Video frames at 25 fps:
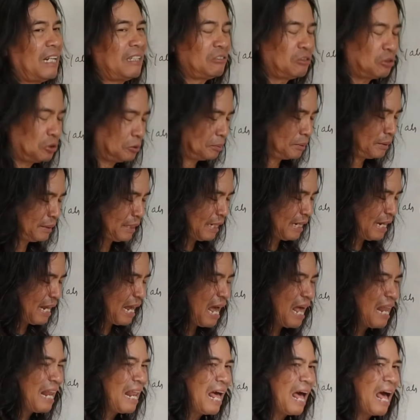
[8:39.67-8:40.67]
100%
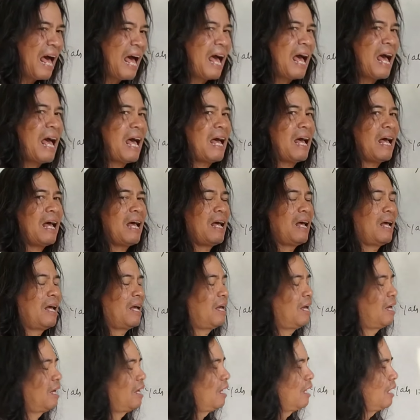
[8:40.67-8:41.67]
Allah.
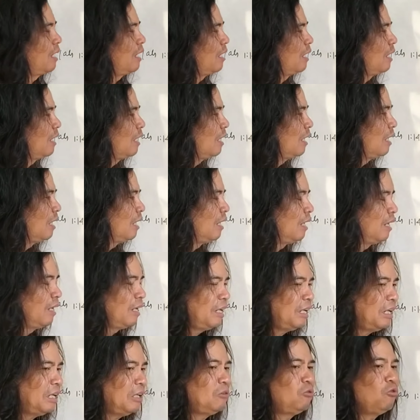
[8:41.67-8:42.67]

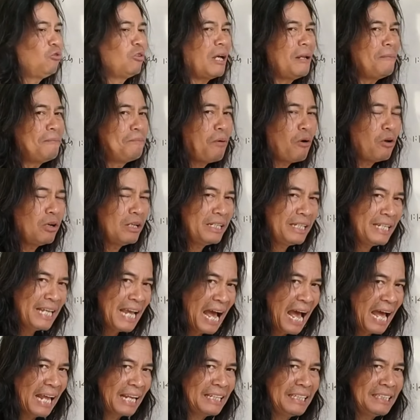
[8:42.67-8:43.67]
Itu kan
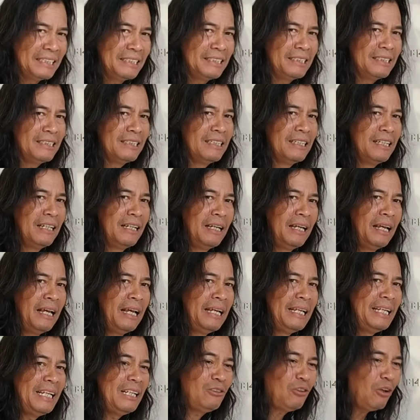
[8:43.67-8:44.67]
poliniaris.
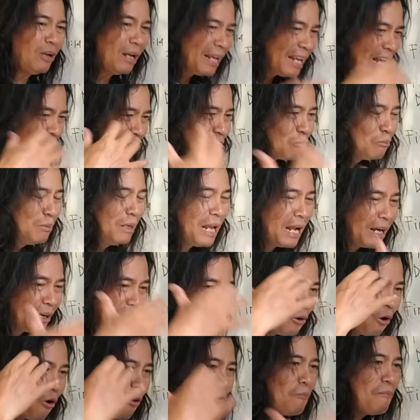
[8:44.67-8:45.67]
Itulah yang aku
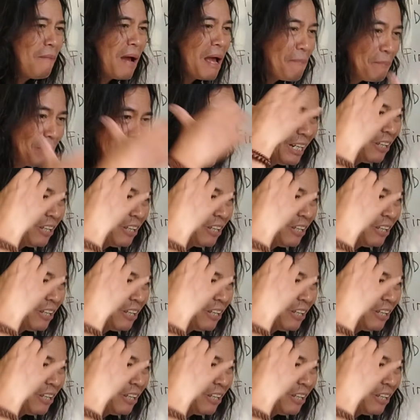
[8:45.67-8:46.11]
bilang dogma